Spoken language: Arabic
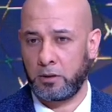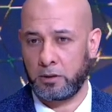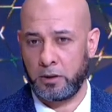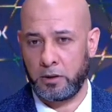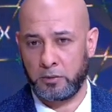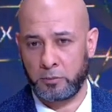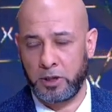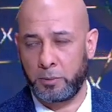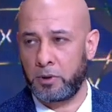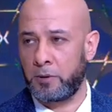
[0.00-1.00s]
كاين
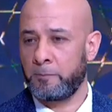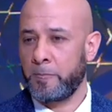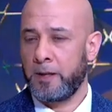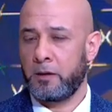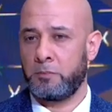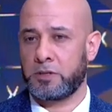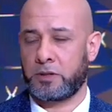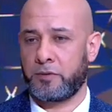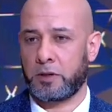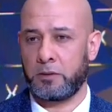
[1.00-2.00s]
قبل ماسك
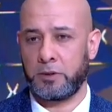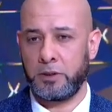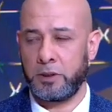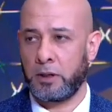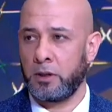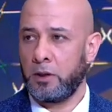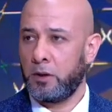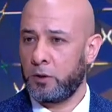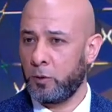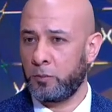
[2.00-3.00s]
فريق المدينه
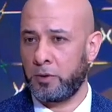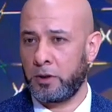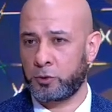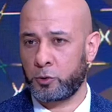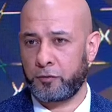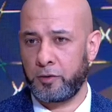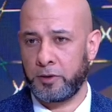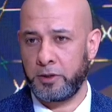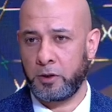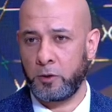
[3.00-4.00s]
اليوم نشوف في
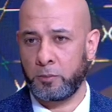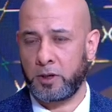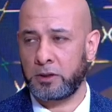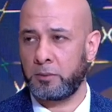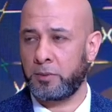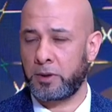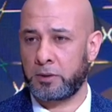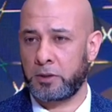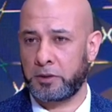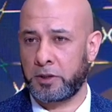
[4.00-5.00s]
المدينه اليوم قدم مباراه
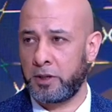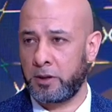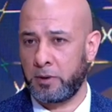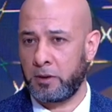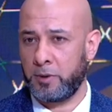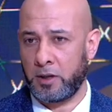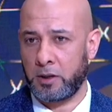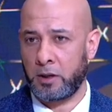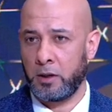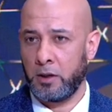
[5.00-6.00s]
تكتيكيه
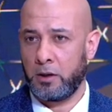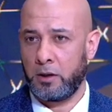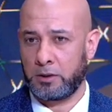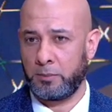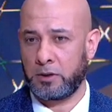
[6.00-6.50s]
بحثه اعتمد